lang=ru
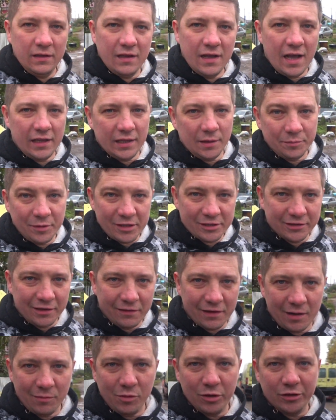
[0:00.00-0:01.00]
Она пошла в
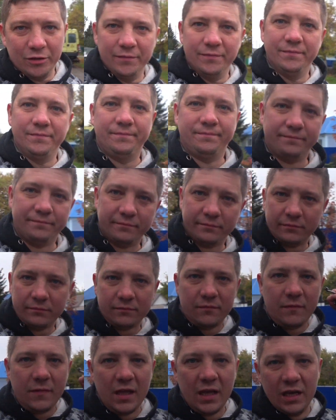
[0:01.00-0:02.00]
работу.
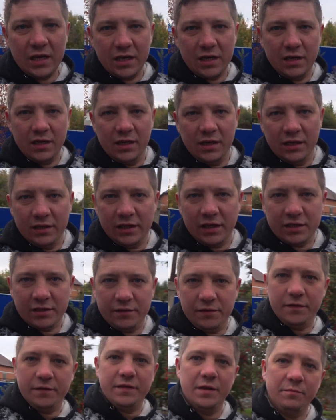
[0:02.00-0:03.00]
Так
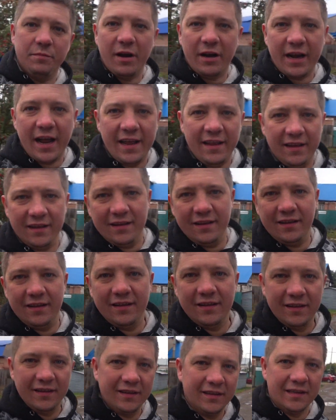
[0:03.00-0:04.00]
что всем пока.
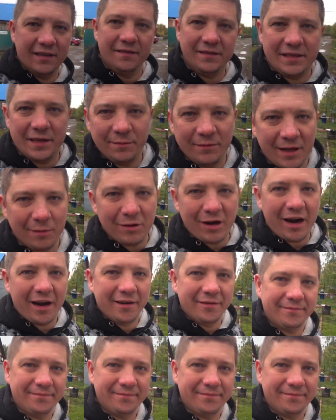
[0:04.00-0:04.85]
Всем добра.